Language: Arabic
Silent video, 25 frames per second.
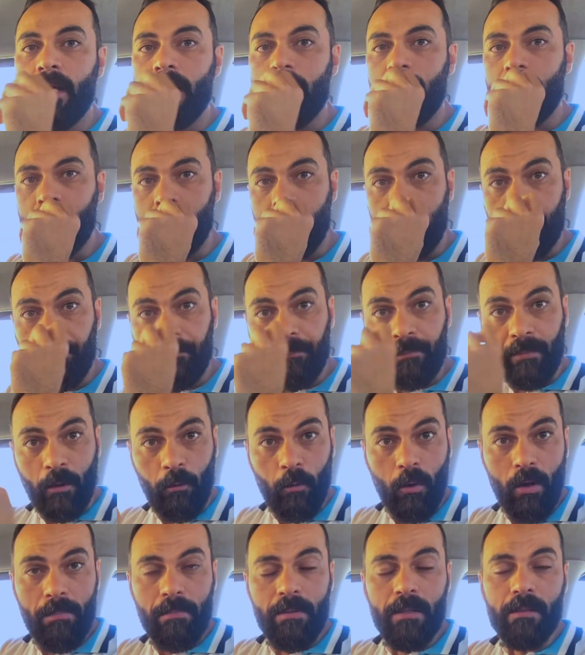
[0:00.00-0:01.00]

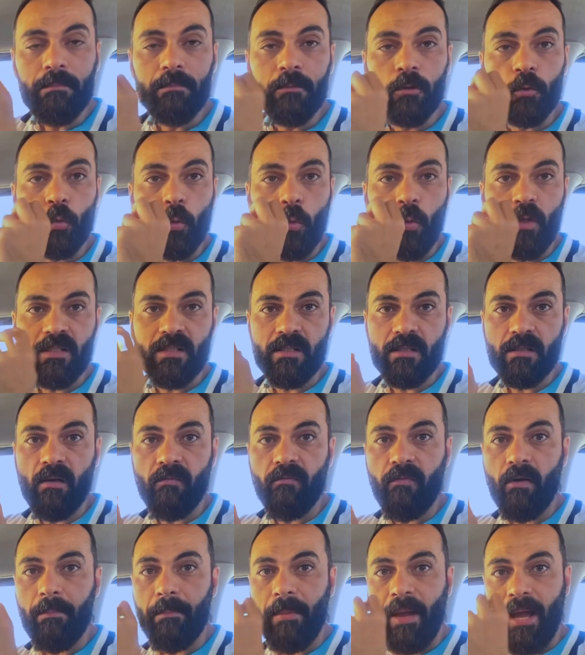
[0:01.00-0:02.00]
التوابل
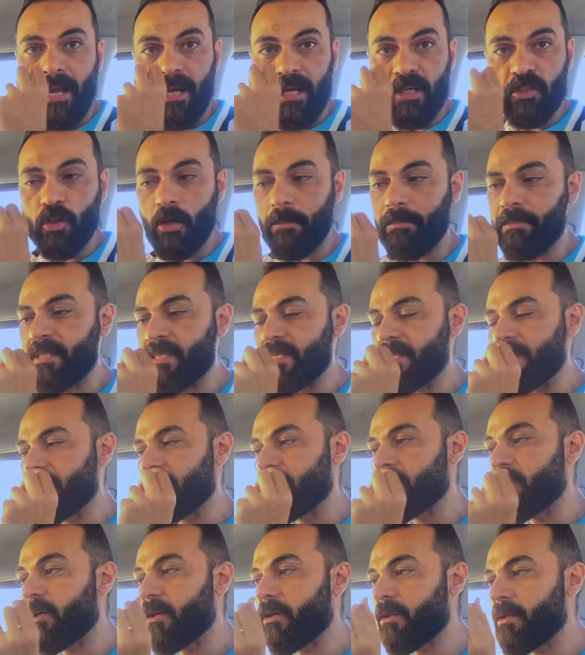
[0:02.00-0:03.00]
متوظفه مع خشب
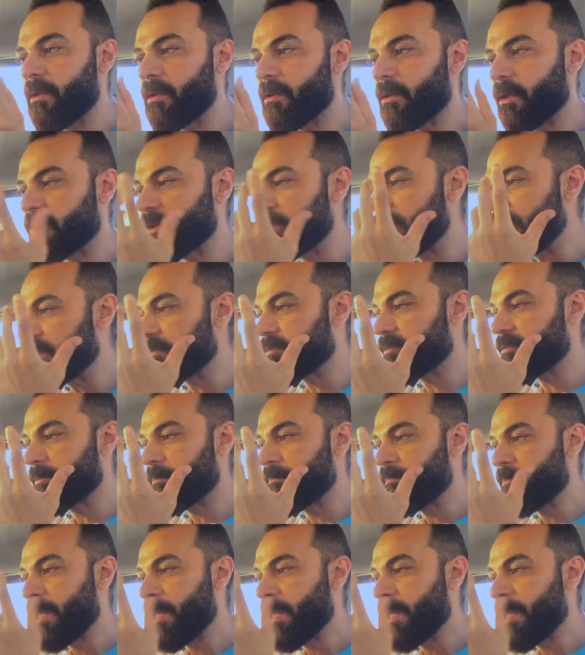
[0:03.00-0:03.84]
الصدار اللطيف